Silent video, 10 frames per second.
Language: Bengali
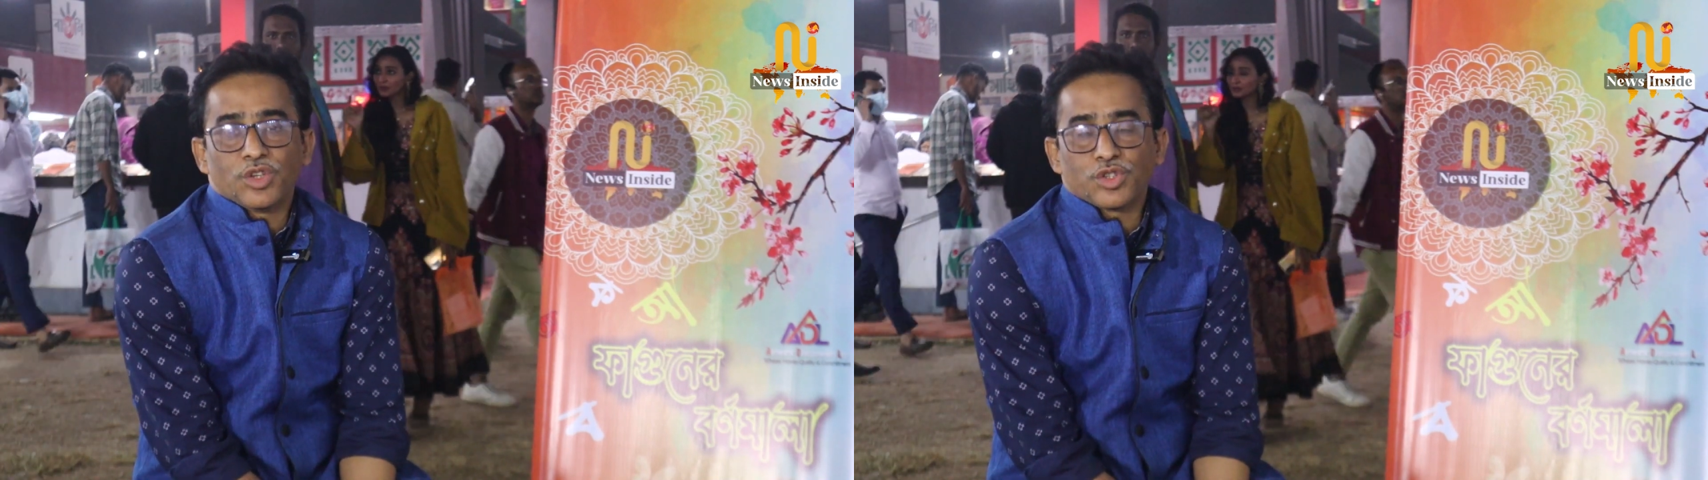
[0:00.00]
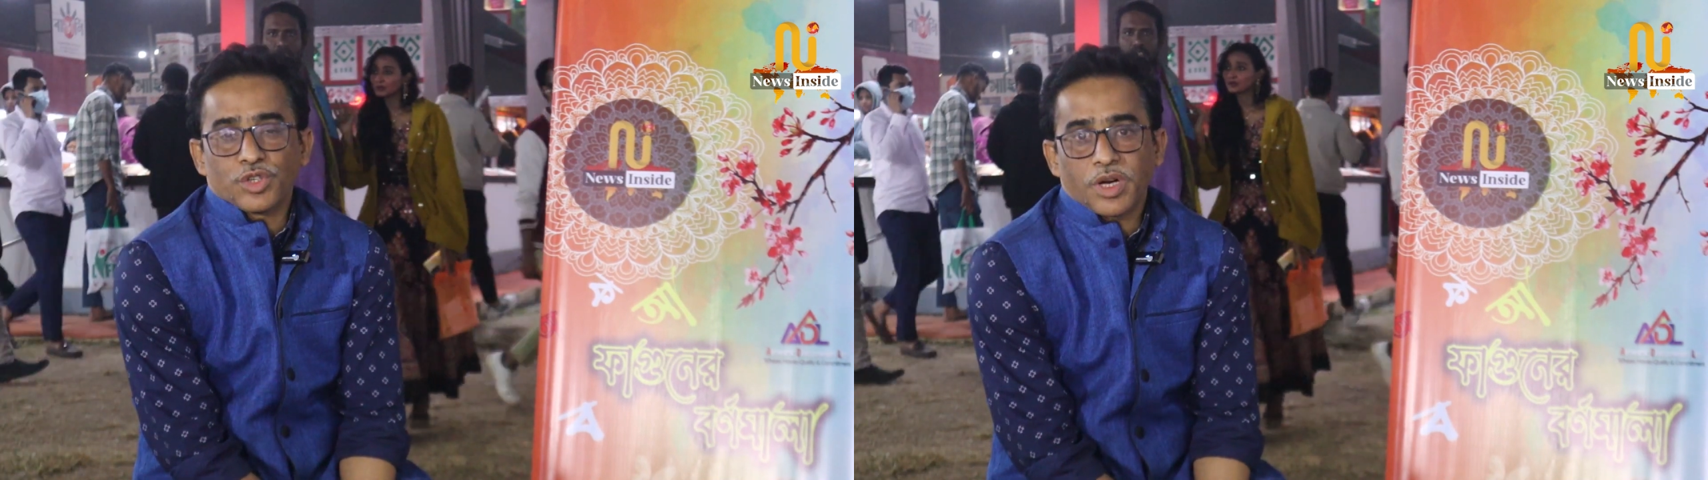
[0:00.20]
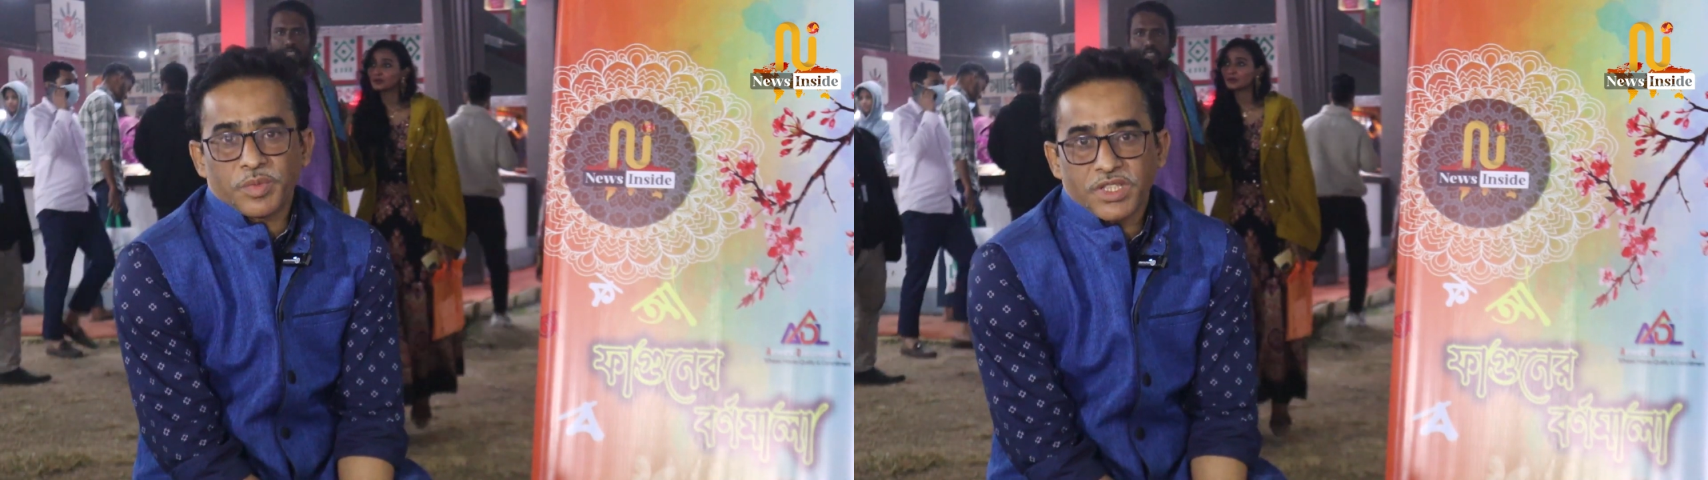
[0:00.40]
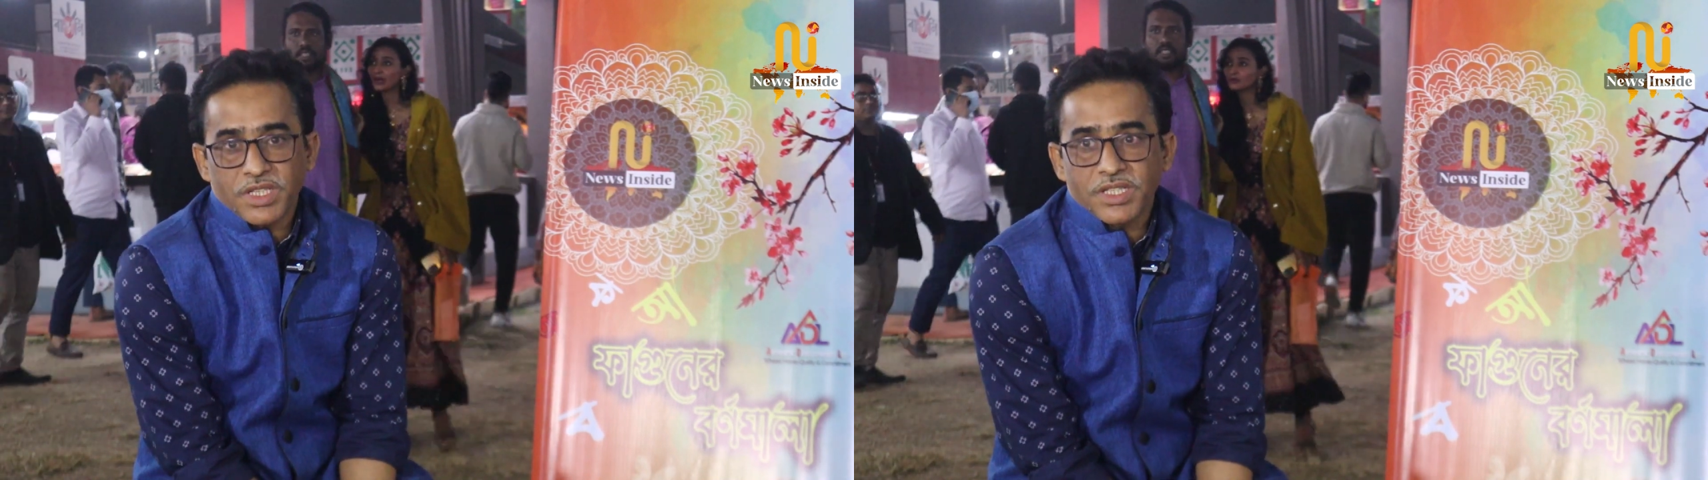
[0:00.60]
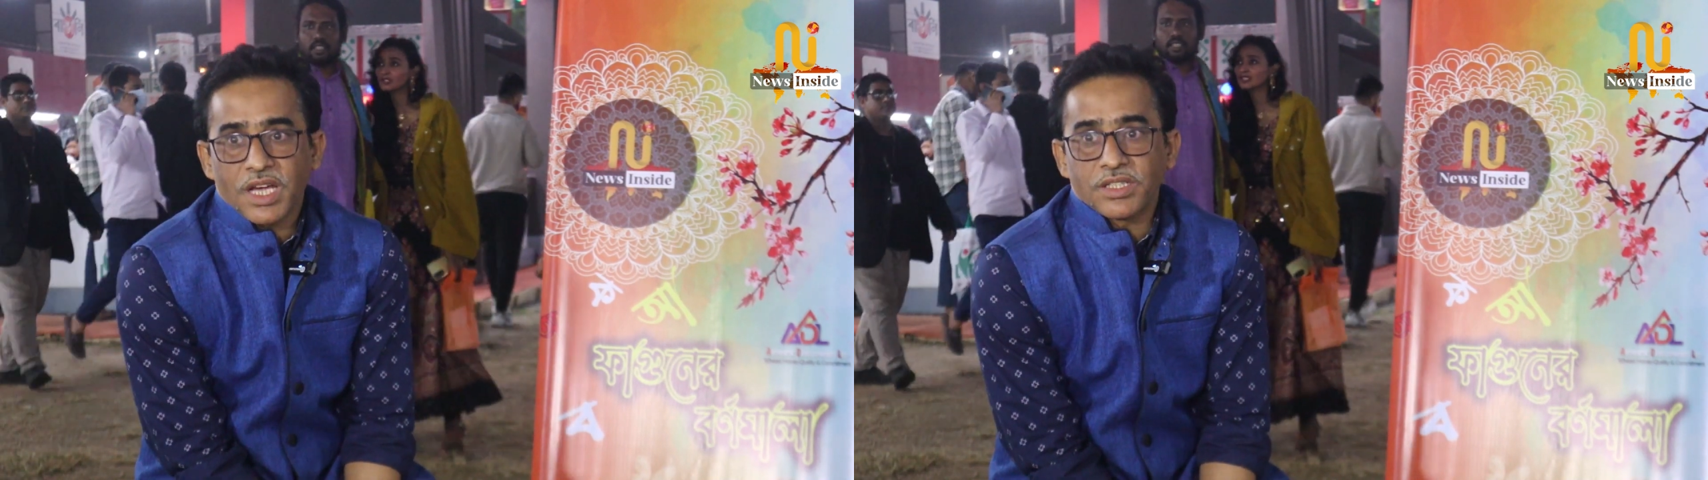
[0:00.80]
দর্শক
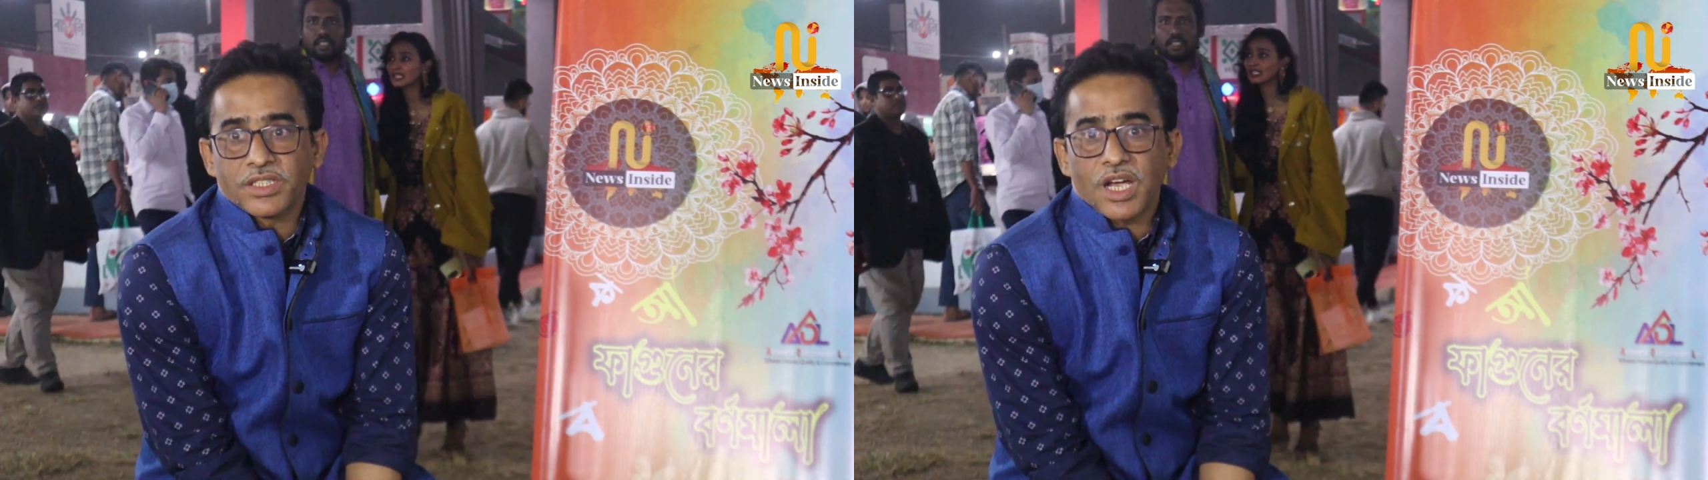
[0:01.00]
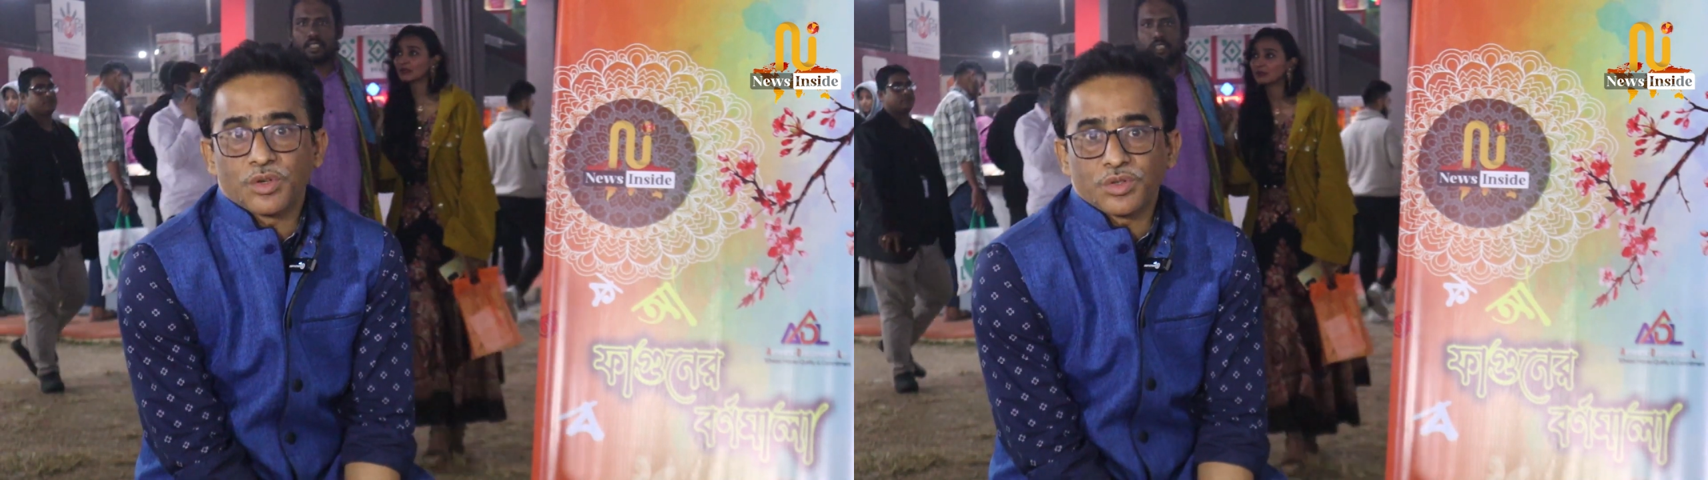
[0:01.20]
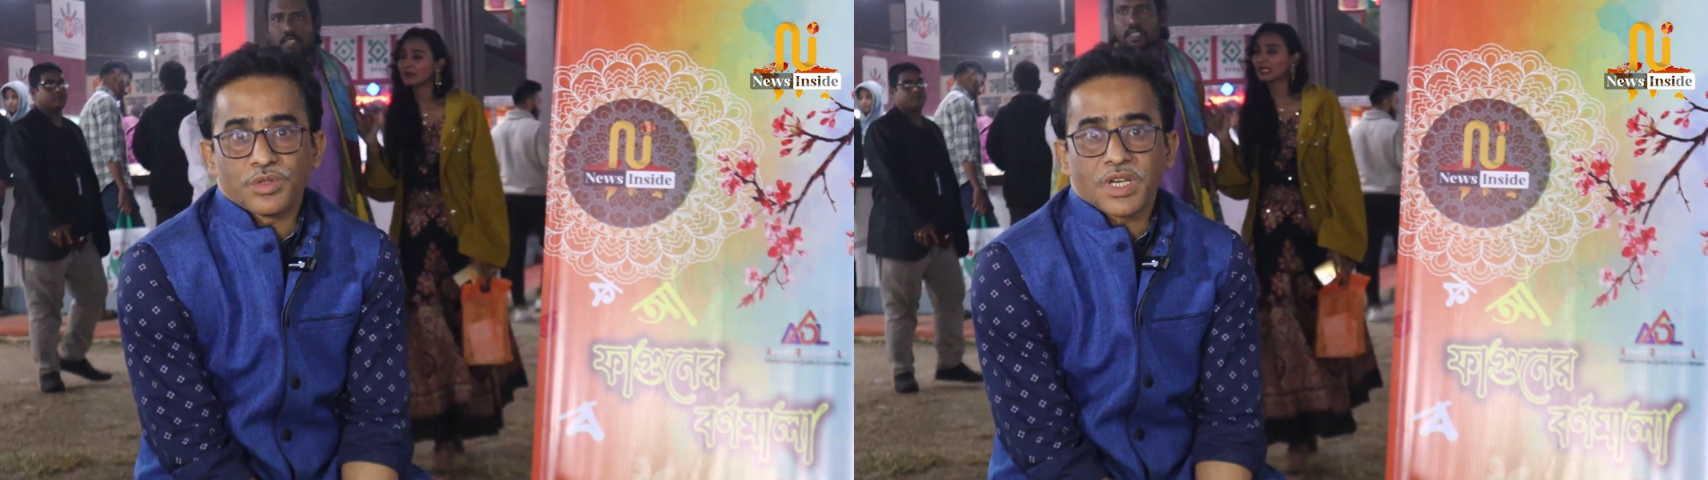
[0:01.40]
আপনাদের স্বাগত